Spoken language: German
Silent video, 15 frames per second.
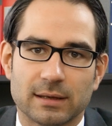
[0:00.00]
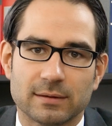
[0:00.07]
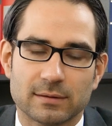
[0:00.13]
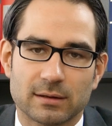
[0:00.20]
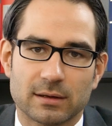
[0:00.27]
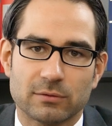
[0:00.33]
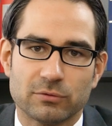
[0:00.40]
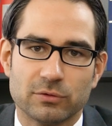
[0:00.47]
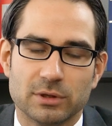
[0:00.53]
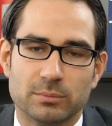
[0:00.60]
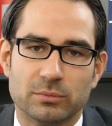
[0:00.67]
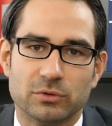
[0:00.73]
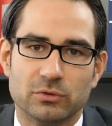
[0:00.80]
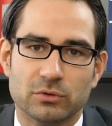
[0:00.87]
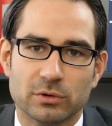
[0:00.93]
extra für die
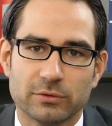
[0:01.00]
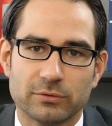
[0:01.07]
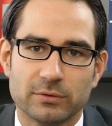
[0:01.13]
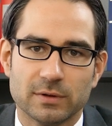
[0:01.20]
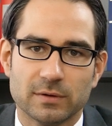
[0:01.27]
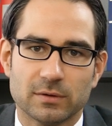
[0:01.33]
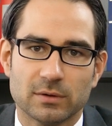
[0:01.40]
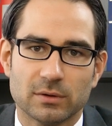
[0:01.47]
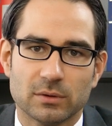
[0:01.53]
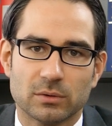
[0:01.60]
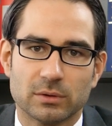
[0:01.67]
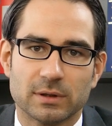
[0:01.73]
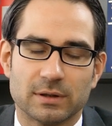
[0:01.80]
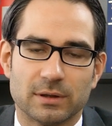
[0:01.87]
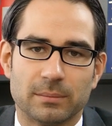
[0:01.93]
Bedürfnisse
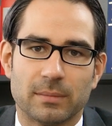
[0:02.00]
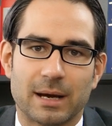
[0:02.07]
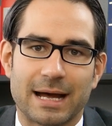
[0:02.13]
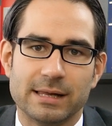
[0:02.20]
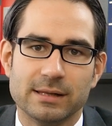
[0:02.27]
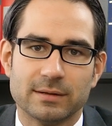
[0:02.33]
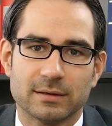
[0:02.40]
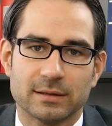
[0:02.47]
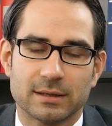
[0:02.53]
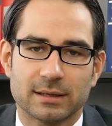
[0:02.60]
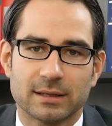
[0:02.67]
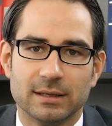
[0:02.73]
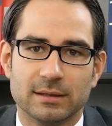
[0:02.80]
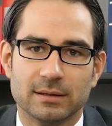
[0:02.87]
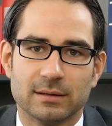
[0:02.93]
und dem Alter
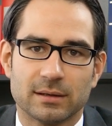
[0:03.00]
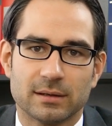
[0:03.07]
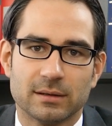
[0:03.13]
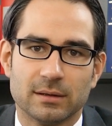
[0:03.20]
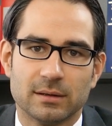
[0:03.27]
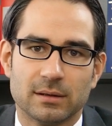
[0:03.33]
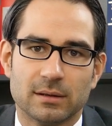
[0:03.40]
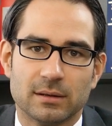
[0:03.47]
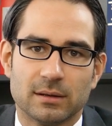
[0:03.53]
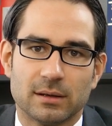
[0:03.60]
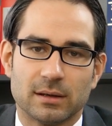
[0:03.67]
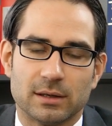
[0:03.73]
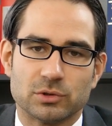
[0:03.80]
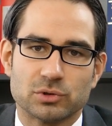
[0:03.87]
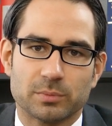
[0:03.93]
der Kinder
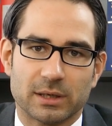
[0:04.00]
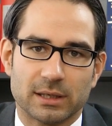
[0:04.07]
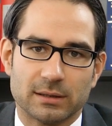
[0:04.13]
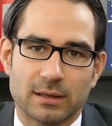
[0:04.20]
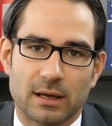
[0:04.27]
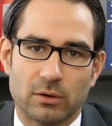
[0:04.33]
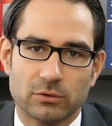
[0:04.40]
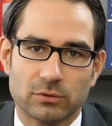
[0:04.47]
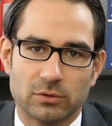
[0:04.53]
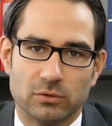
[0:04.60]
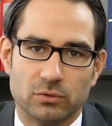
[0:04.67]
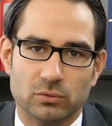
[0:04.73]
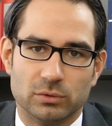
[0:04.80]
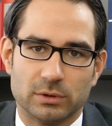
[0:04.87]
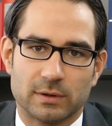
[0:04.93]
entsprechend
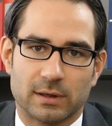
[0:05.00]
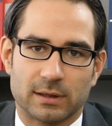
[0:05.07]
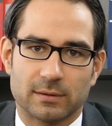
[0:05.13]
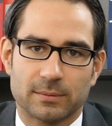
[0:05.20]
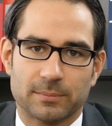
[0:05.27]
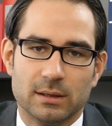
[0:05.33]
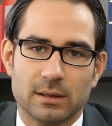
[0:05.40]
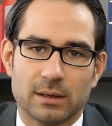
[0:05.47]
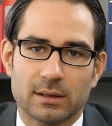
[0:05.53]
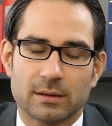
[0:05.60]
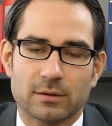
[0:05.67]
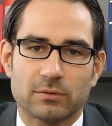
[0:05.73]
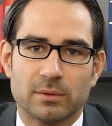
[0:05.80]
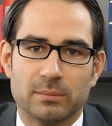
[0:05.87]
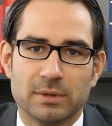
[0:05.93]
ausgesucht hat. Hier hat
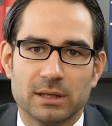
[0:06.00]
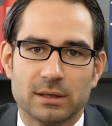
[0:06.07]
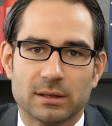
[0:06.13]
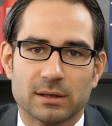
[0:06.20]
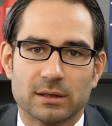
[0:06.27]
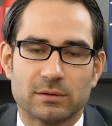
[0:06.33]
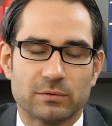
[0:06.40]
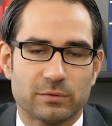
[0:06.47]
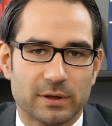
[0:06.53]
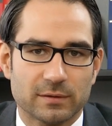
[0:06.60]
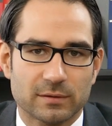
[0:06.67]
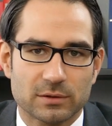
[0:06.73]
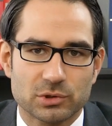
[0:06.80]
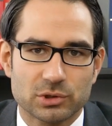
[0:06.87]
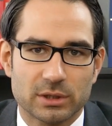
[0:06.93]
das Familiengericht
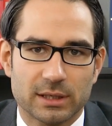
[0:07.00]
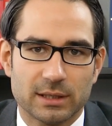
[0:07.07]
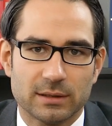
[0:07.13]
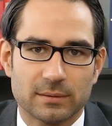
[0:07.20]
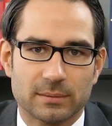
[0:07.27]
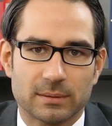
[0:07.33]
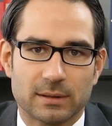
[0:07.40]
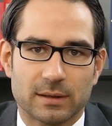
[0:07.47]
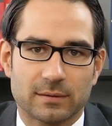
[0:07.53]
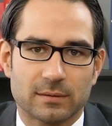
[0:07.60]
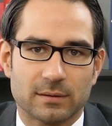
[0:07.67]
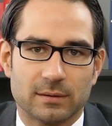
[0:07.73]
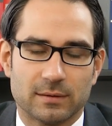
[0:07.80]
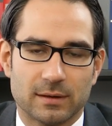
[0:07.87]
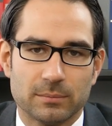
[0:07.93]
festgestellt, dass
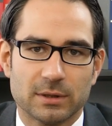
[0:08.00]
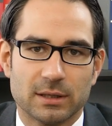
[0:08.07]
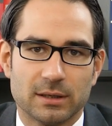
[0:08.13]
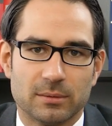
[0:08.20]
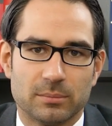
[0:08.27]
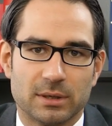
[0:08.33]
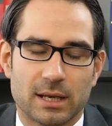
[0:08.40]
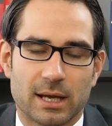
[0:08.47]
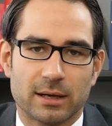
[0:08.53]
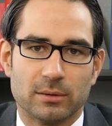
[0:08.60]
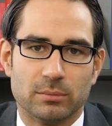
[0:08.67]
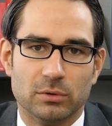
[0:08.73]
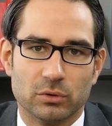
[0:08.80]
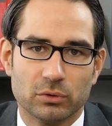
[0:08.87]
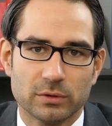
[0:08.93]
sämtliche
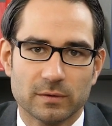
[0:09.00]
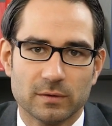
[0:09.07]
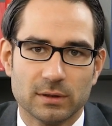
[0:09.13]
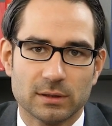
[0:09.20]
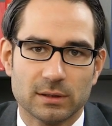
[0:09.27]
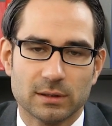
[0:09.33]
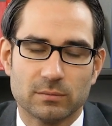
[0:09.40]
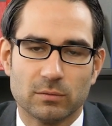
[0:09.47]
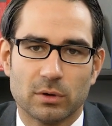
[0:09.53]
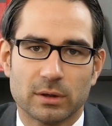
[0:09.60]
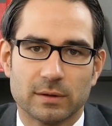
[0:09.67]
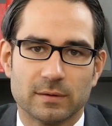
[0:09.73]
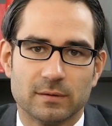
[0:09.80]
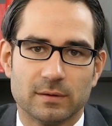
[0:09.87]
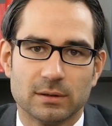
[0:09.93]
Belange berücksichtigt
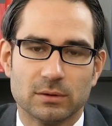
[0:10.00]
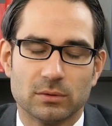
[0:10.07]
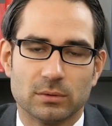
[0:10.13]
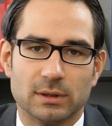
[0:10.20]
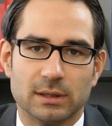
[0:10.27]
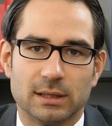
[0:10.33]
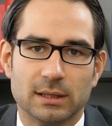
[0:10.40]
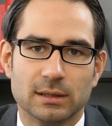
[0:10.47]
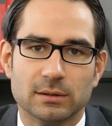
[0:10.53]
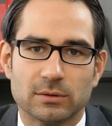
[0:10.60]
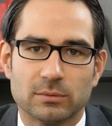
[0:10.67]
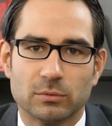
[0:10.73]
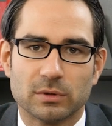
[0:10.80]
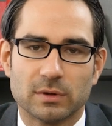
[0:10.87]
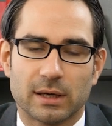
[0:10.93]
worden sind und die
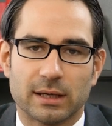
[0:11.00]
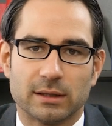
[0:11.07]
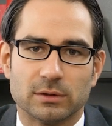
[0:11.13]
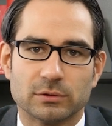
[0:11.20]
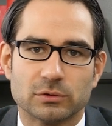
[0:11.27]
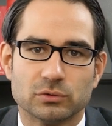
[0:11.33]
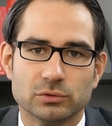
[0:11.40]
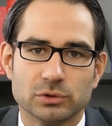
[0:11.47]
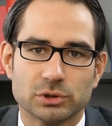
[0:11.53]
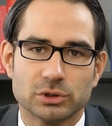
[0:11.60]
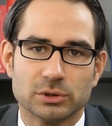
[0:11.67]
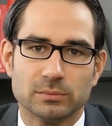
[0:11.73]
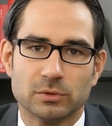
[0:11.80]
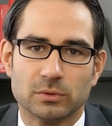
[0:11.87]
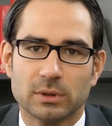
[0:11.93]
Kindesmutter eine
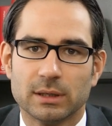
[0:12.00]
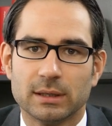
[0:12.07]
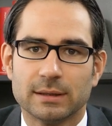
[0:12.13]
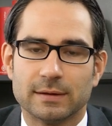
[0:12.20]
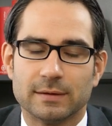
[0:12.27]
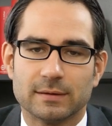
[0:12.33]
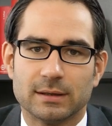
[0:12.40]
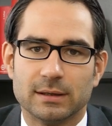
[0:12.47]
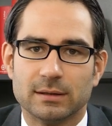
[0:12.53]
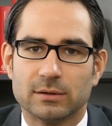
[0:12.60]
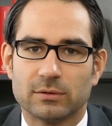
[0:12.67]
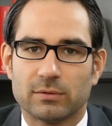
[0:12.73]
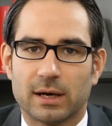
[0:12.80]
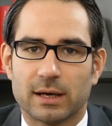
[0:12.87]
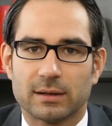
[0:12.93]
Zustimmung des
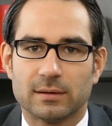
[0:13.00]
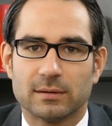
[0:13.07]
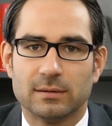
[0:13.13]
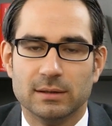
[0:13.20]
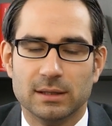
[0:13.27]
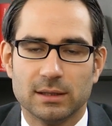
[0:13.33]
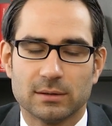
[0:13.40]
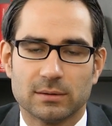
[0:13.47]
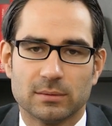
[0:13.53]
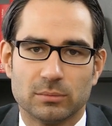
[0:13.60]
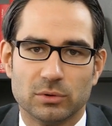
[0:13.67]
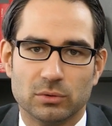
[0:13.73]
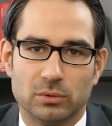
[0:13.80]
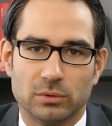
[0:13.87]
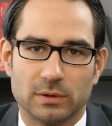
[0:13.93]
Kindesvaters nicht
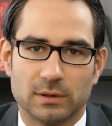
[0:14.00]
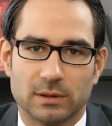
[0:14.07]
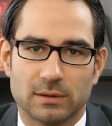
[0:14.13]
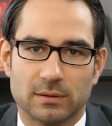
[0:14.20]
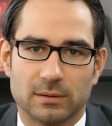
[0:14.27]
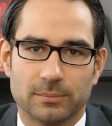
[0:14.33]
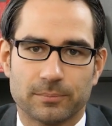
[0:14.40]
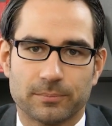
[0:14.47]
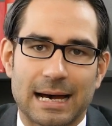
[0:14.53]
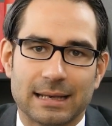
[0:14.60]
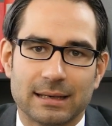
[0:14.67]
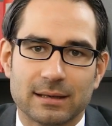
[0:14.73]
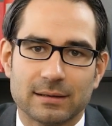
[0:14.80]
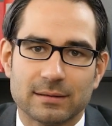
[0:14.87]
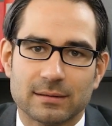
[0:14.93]
benötigte.
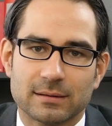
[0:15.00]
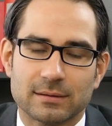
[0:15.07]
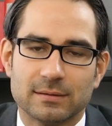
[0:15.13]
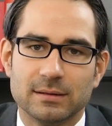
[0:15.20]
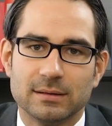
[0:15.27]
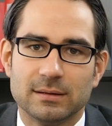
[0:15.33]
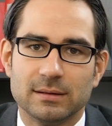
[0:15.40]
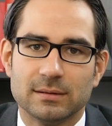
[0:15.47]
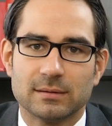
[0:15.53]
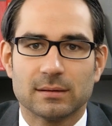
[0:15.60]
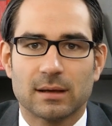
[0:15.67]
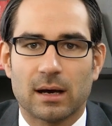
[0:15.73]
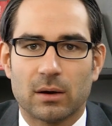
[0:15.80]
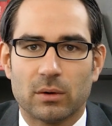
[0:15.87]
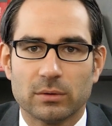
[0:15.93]
Anders sieht
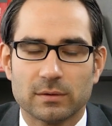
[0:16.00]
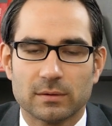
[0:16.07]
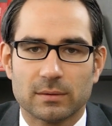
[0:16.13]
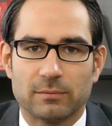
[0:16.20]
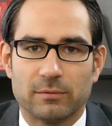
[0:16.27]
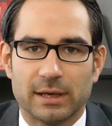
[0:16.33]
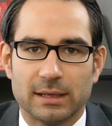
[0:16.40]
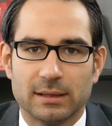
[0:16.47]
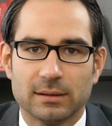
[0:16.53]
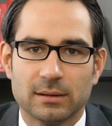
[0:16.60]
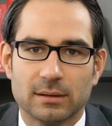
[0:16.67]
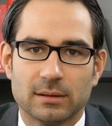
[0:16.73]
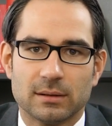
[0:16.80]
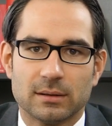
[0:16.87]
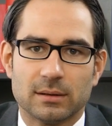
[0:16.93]
dies aus,
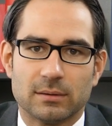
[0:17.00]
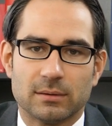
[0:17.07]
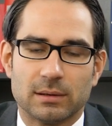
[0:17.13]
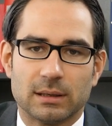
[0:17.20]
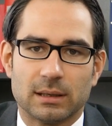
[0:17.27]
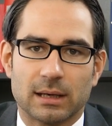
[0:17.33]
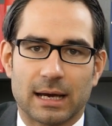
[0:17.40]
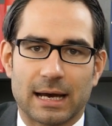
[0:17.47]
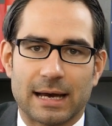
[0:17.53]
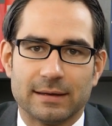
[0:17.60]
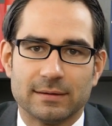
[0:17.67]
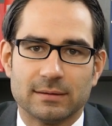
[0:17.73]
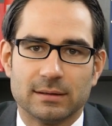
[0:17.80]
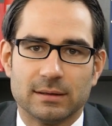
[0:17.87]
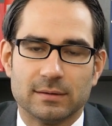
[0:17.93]
wenn
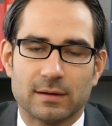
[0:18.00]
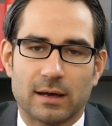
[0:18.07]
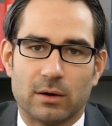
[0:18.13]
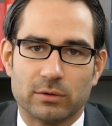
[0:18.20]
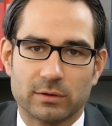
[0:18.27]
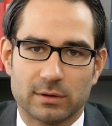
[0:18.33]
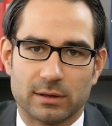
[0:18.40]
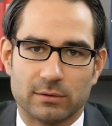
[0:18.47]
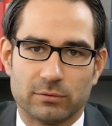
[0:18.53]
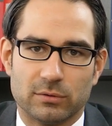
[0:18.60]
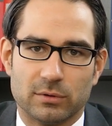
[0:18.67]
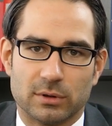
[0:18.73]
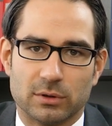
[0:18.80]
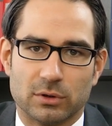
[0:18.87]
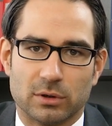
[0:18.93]
Reisen ins Ausland
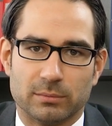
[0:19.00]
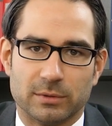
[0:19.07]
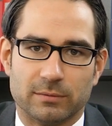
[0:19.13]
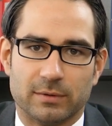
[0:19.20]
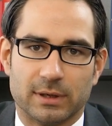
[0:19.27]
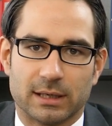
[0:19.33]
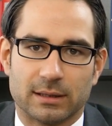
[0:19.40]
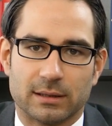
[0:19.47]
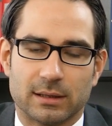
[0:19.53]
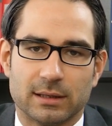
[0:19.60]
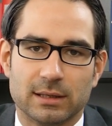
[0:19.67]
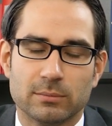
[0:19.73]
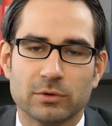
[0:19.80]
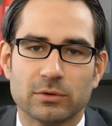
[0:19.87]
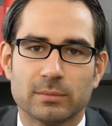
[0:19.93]
vorgenommen werden.
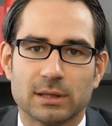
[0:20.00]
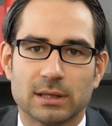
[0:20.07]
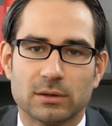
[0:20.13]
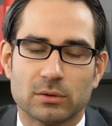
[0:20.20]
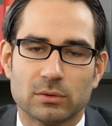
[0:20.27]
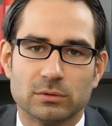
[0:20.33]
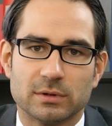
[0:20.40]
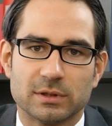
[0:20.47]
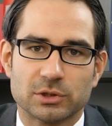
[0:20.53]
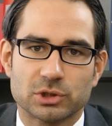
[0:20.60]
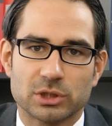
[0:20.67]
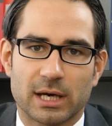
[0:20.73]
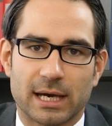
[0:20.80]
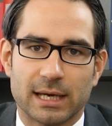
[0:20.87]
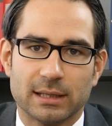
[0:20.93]
Hier muss man jedoch
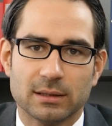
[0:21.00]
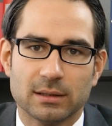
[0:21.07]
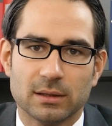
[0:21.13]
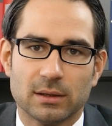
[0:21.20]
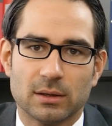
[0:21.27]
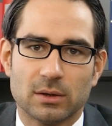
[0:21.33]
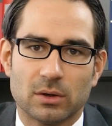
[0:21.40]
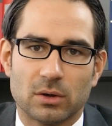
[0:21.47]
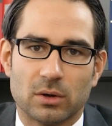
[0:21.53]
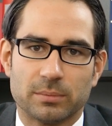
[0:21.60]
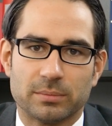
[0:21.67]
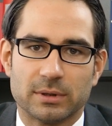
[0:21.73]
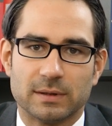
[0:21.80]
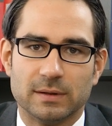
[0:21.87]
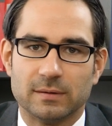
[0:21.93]
unterscheiden,
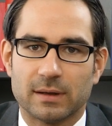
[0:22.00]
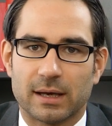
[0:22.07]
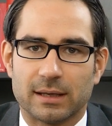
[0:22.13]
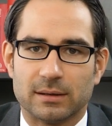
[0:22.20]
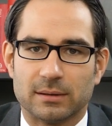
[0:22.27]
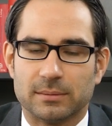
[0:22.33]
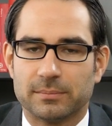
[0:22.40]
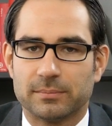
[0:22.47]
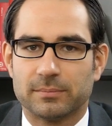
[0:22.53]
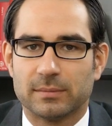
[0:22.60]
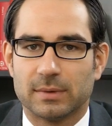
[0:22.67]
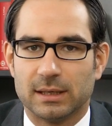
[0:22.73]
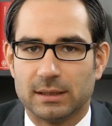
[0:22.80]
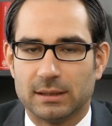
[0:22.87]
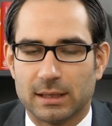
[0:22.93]
ob dies eine,
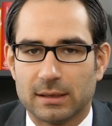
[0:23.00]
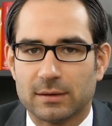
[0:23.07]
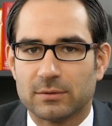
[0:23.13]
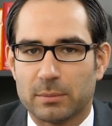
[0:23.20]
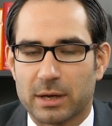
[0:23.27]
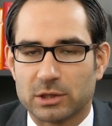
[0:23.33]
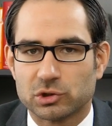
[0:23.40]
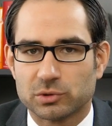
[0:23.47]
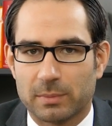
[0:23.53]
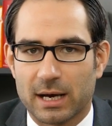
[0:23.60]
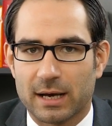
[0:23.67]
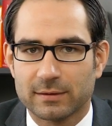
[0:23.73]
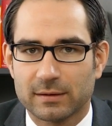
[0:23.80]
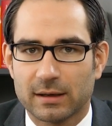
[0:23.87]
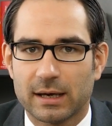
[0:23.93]
ich nenne es mal,
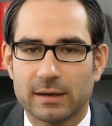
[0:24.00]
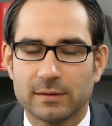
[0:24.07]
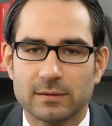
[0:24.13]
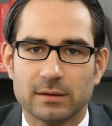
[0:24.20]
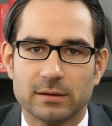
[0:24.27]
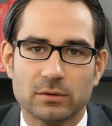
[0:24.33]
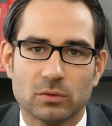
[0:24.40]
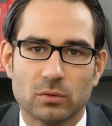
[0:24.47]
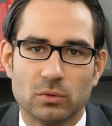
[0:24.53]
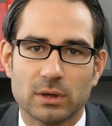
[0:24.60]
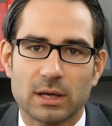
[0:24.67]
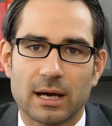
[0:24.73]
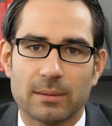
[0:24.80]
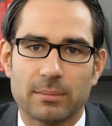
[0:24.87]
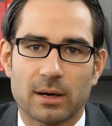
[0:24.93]
Spaßreise ist
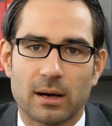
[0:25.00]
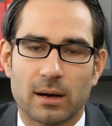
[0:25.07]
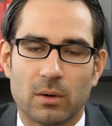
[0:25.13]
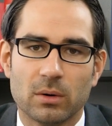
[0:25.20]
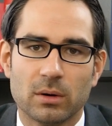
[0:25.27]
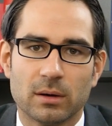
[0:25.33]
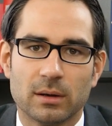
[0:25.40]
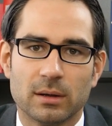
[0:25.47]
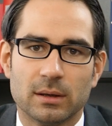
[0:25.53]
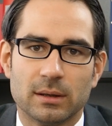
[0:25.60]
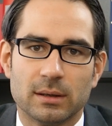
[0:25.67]
oder aber auch